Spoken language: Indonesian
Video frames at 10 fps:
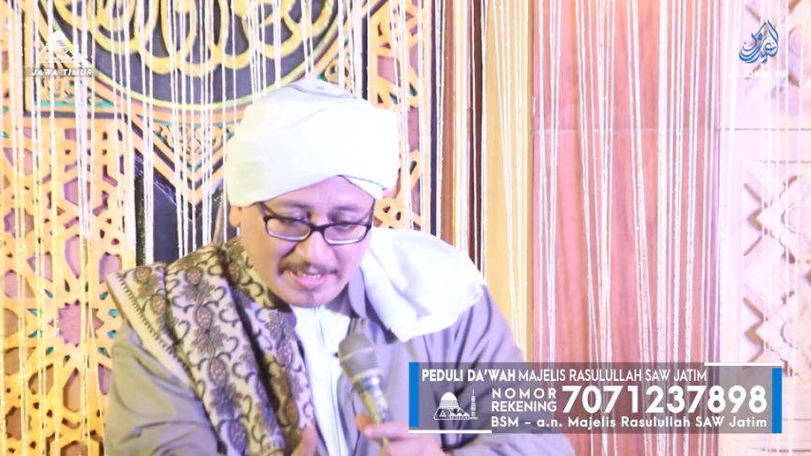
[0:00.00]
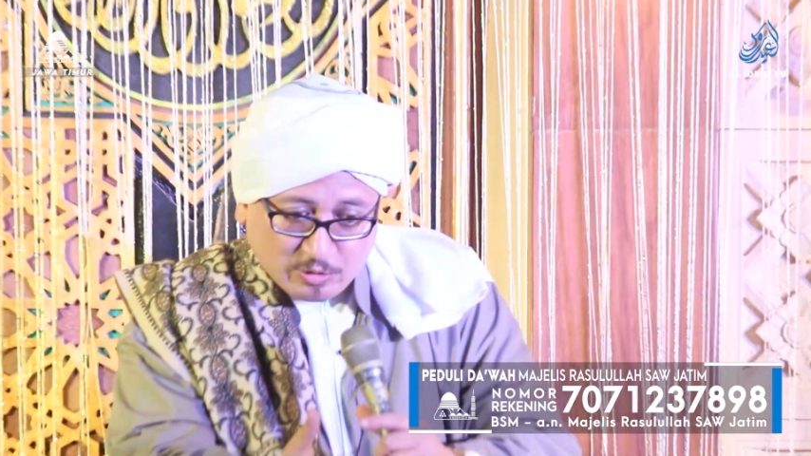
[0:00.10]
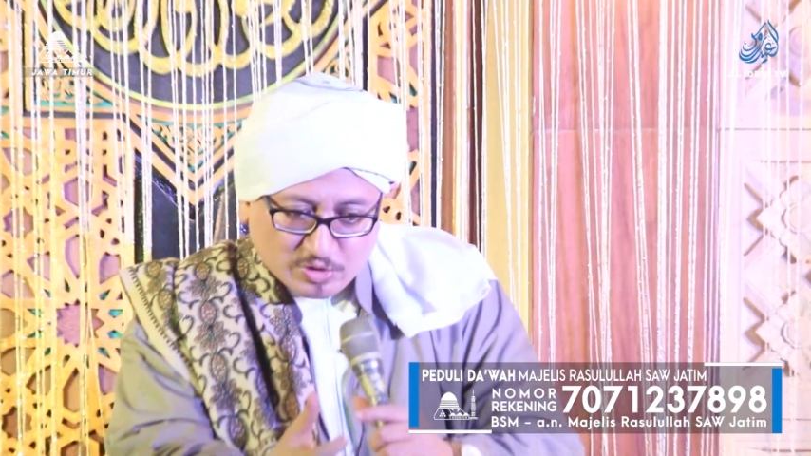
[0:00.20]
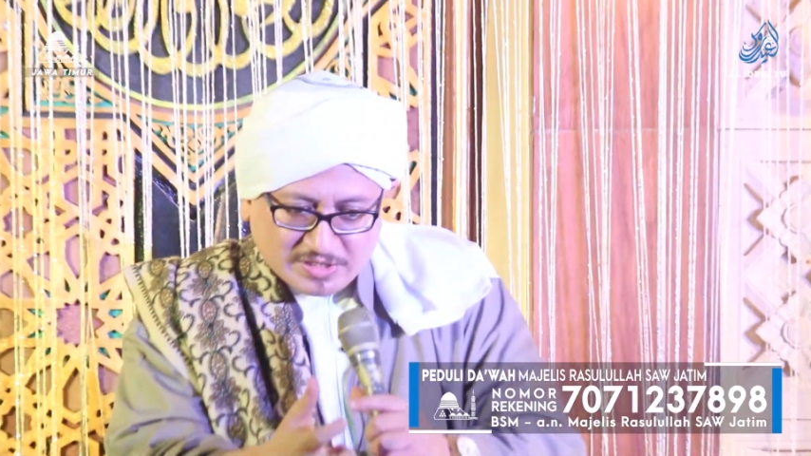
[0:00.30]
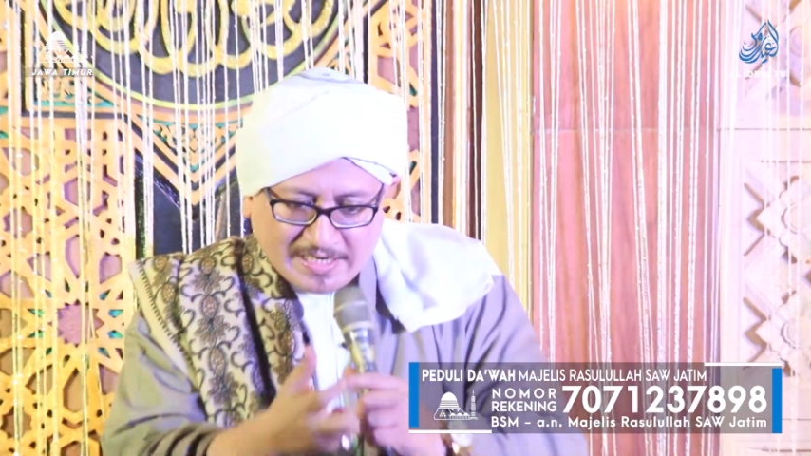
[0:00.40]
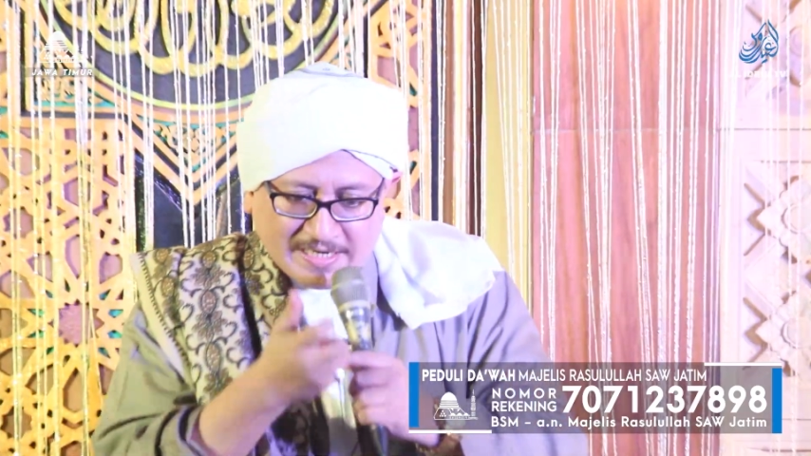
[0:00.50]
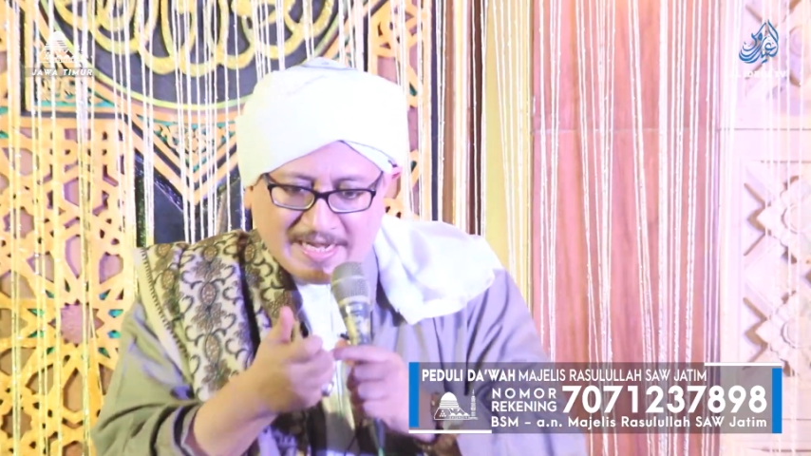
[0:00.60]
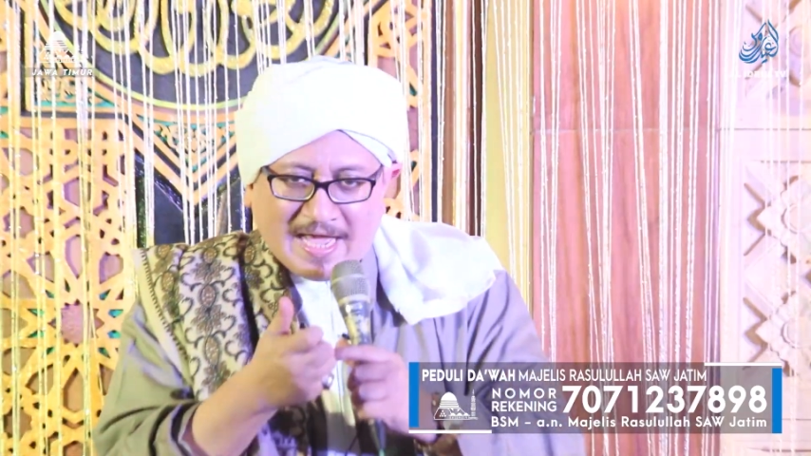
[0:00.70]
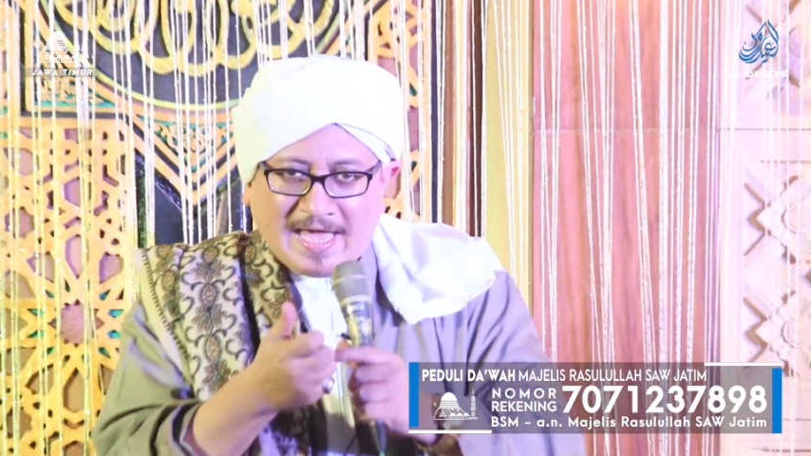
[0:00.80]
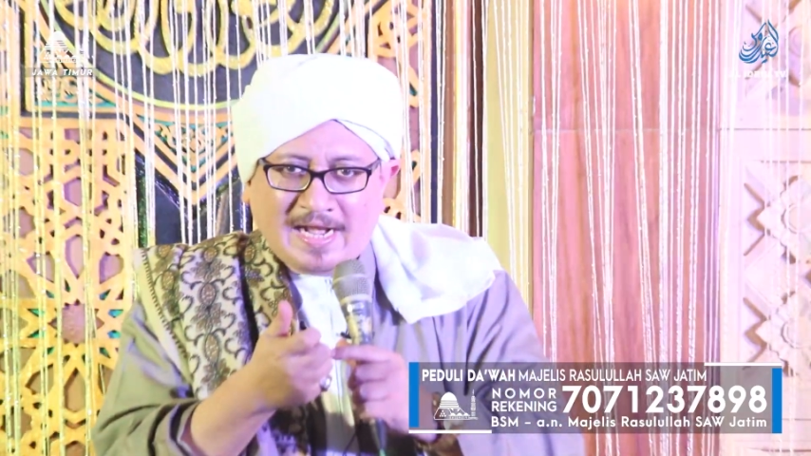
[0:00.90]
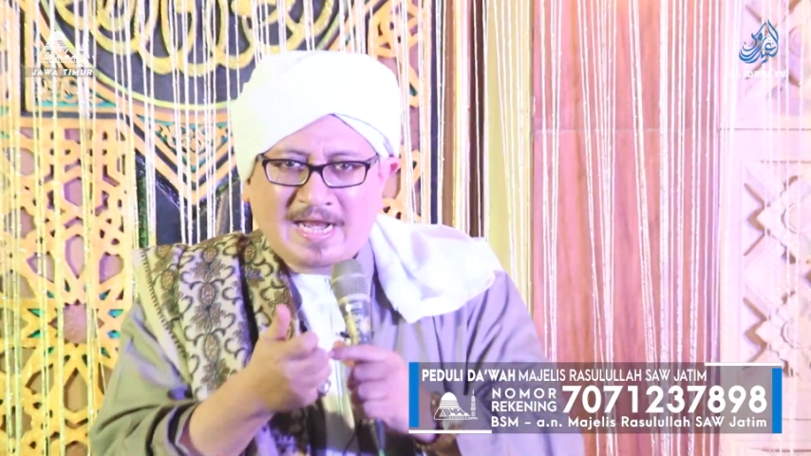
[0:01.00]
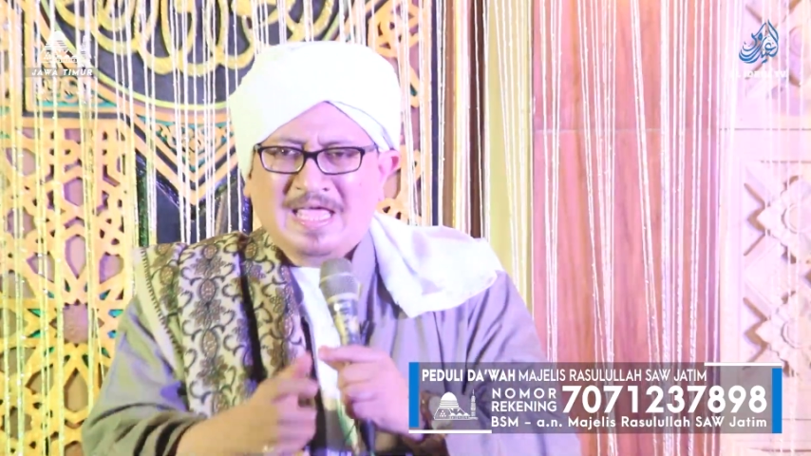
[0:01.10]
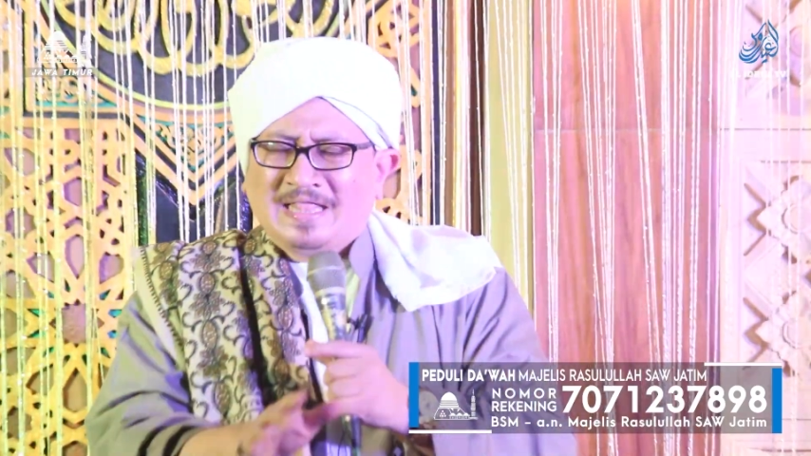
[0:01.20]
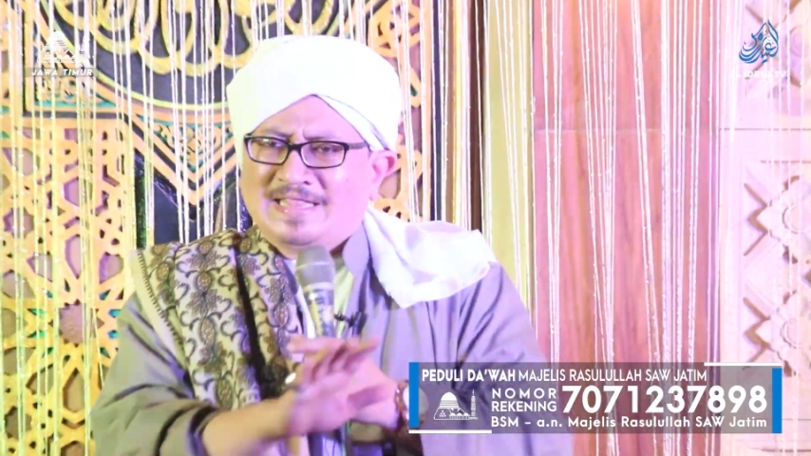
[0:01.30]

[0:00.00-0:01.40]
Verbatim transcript: itu sandal